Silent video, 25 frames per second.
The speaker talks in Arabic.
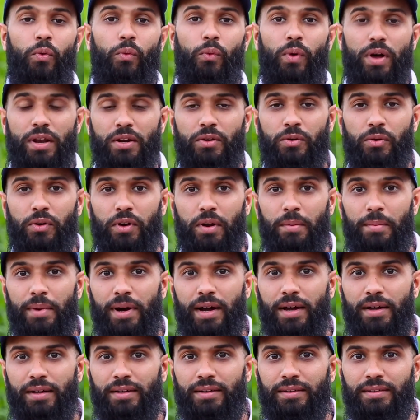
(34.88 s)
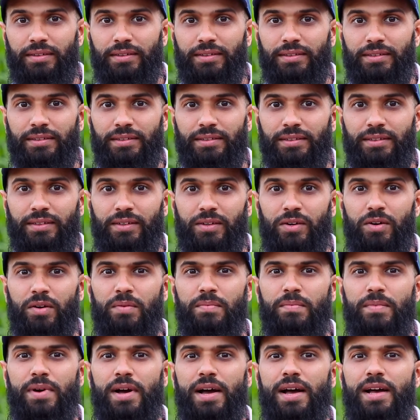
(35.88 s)
والكرماء
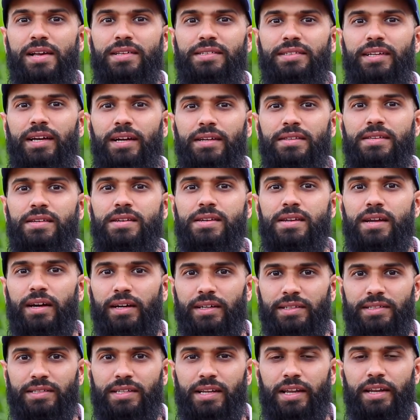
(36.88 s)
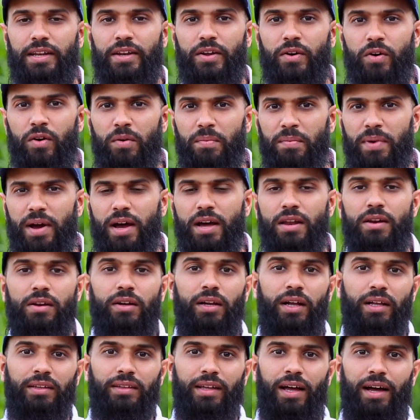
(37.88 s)
هم أسعد الناس لأنهم أهل
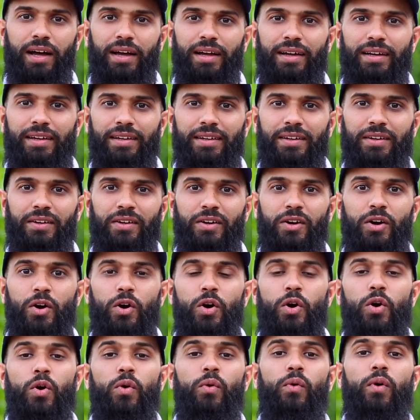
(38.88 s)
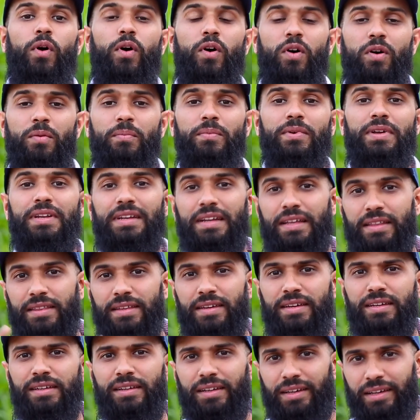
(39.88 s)
العطاء وهم
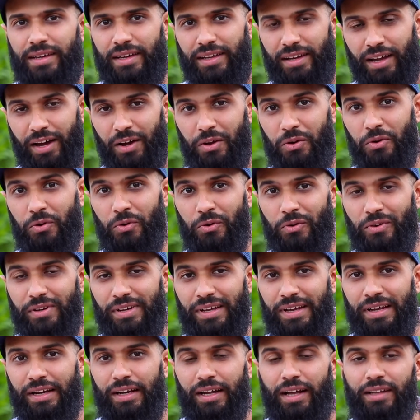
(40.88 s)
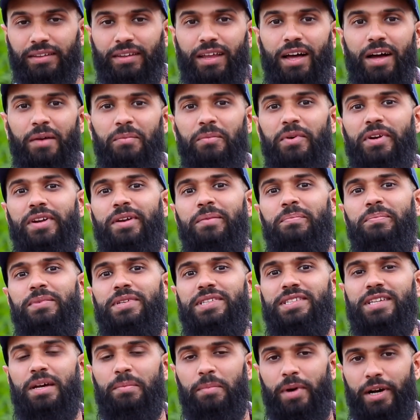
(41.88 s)
الذين ينالون العطاء من رب
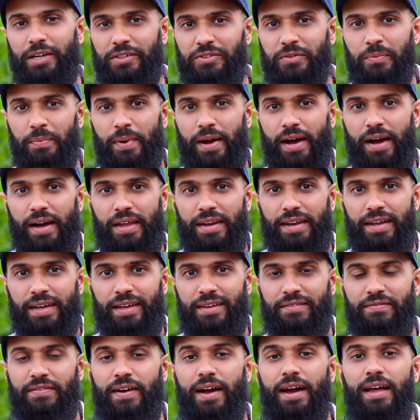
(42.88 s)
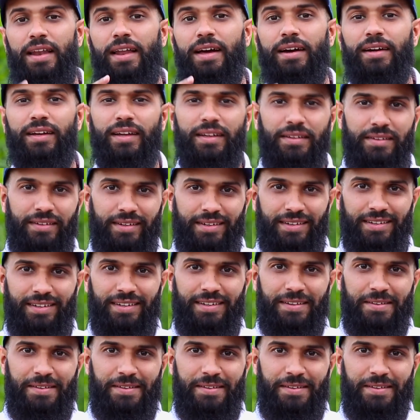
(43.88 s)
السماء سبحانه فعلى قدر